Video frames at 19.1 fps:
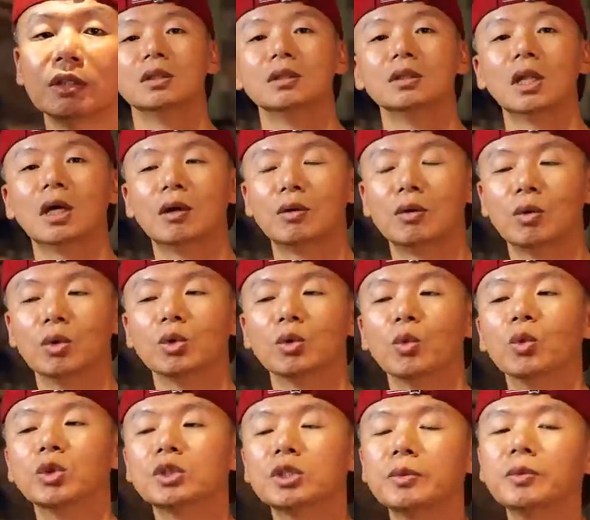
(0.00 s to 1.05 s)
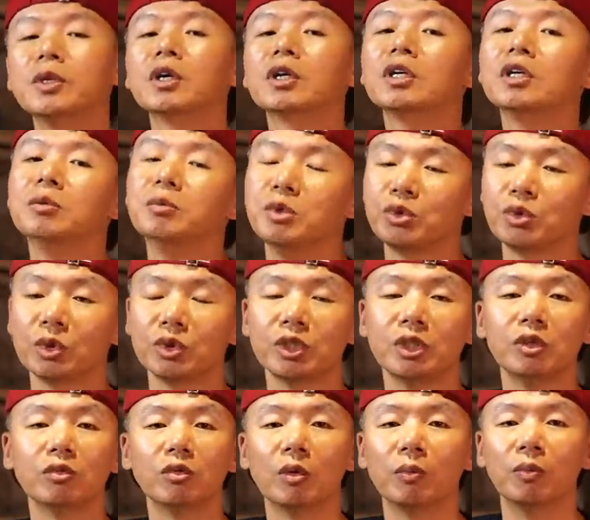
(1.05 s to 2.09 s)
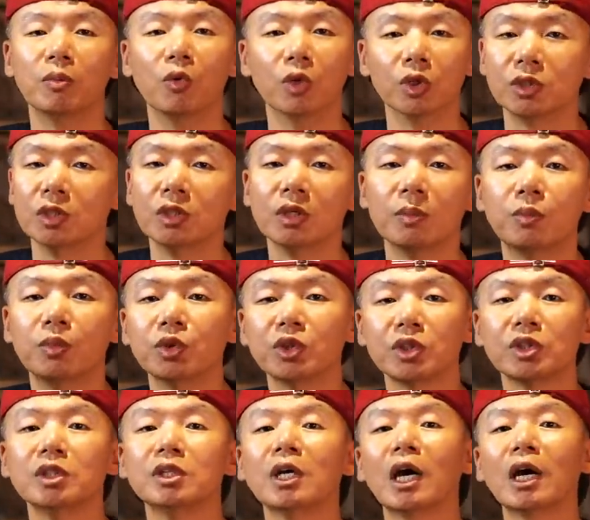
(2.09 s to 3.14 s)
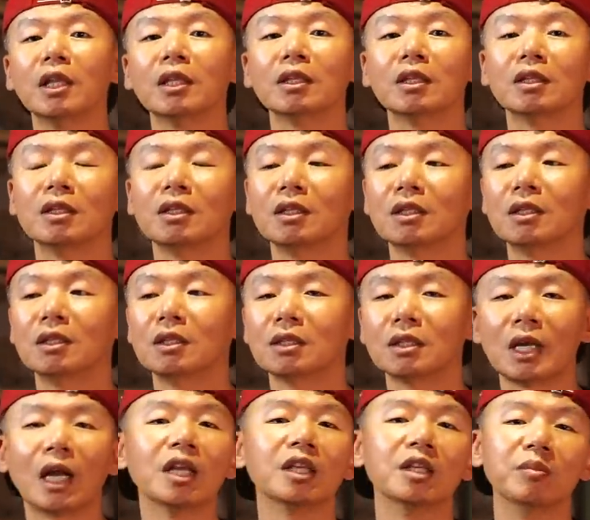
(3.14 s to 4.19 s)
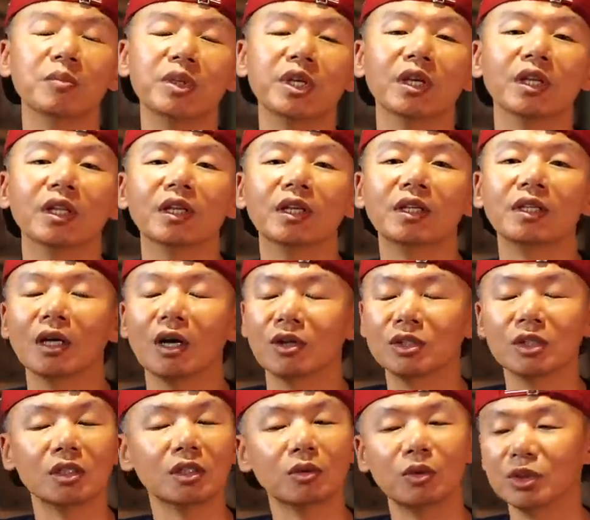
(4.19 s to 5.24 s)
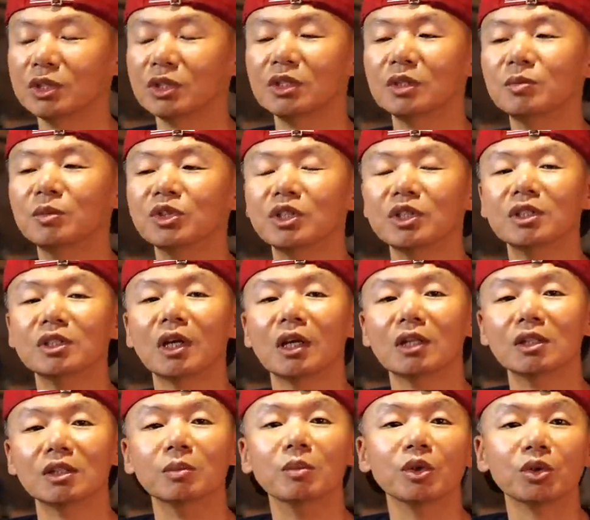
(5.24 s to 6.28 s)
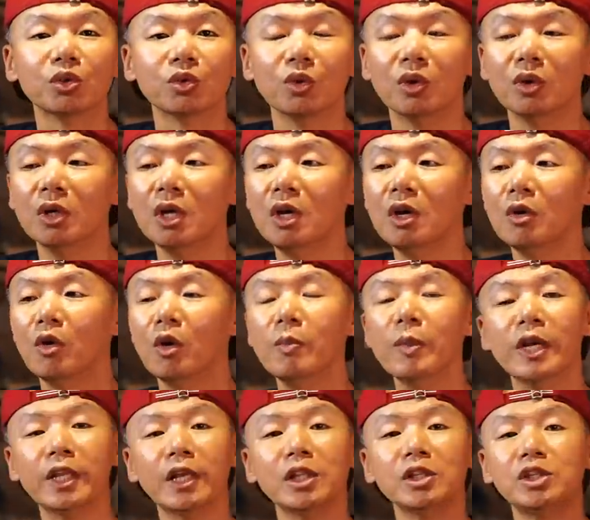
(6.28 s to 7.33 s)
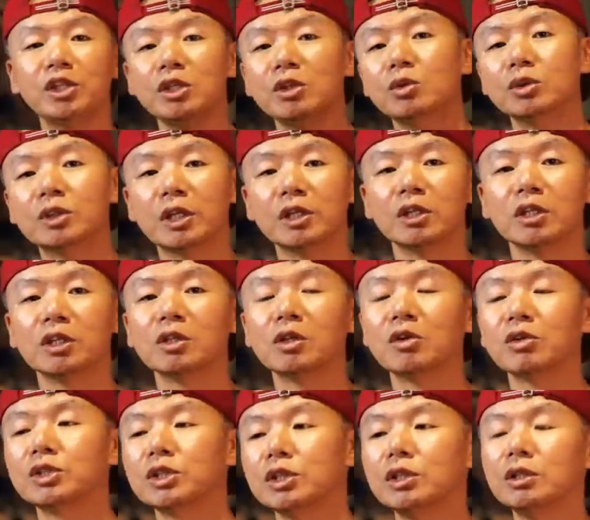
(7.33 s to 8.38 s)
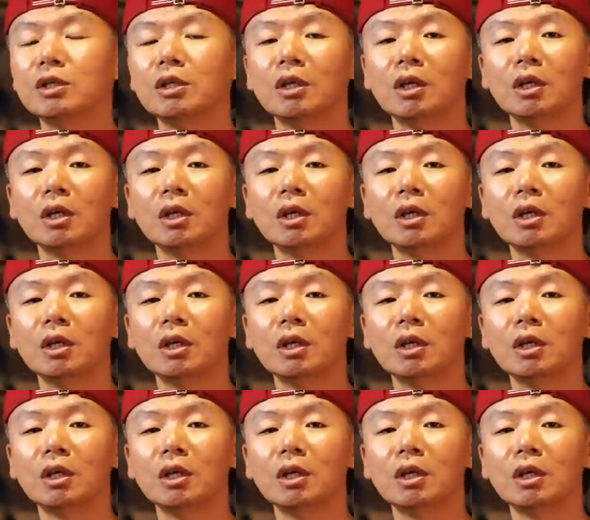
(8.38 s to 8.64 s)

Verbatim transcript: 那我我这边要跟你们说，其实我我真的不稀罕看影片哦，真的我真的不稀罕。怎么说？我每天记录这些东西，